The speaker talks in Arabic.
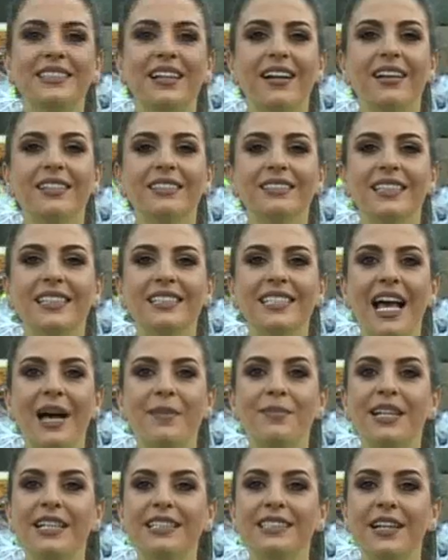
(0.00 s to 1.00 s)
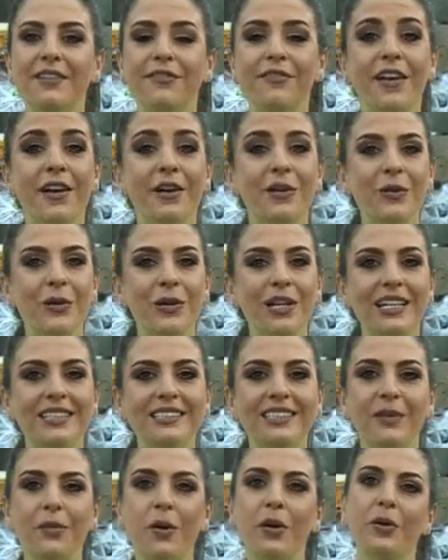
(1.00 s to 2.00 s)
تخطت حملة دفا كل
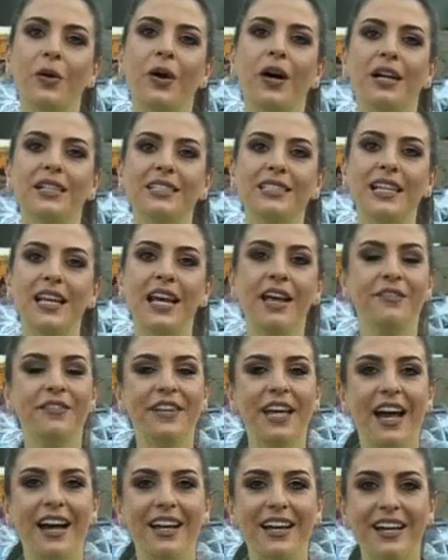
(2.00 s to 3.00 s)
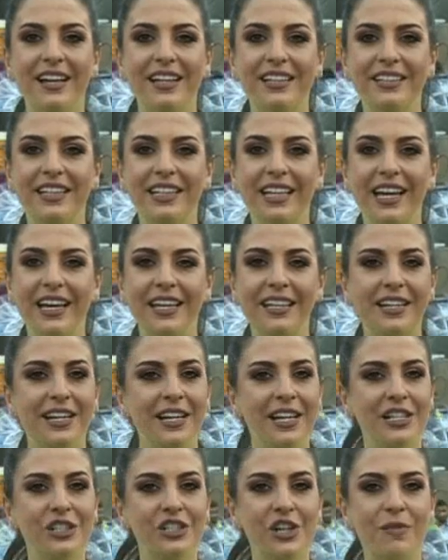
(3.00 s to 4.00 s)
التوقعات في حراك للخير
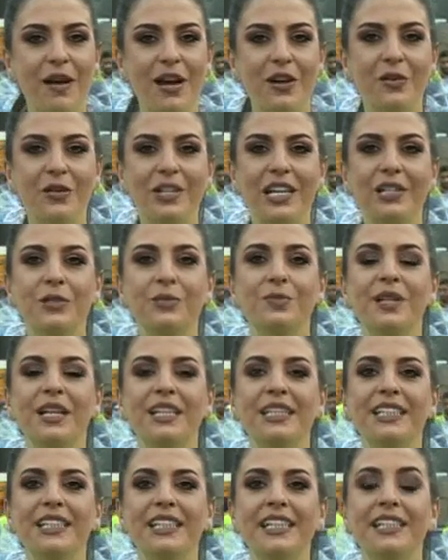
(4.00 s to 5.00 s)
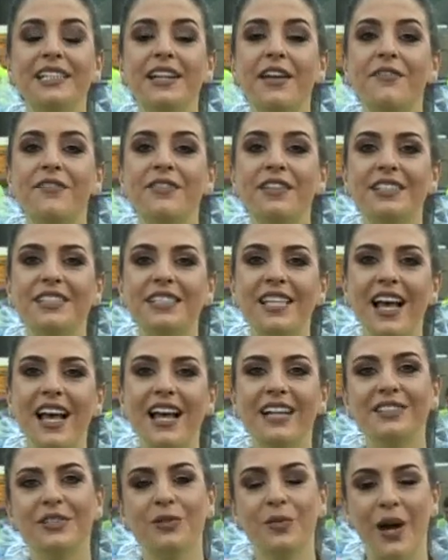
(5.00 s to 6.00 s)
جمع كل اللبنانيين في
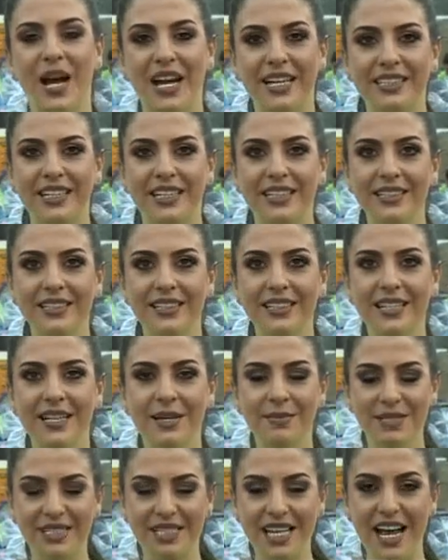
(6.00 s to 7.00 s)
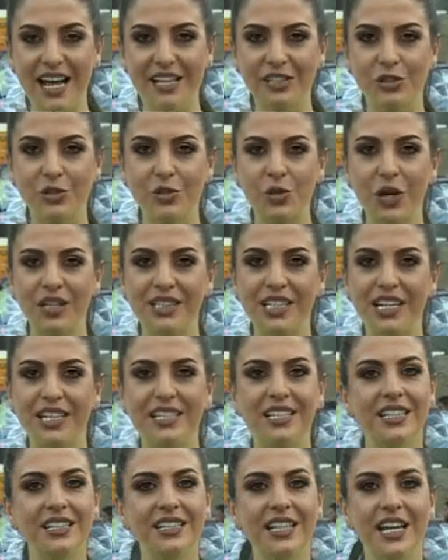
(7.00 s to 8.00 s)
ساحة واحدة من ساحة
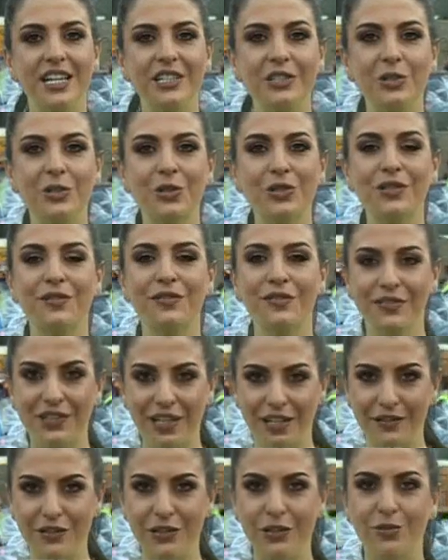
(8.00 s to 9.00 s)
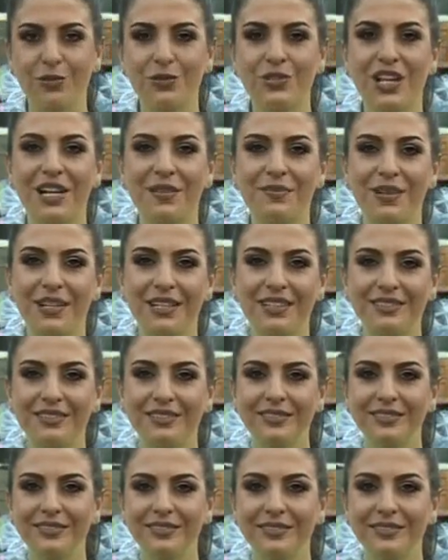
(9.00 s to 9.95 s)
الشهداء نهد يوسف تلفزيون مستقبل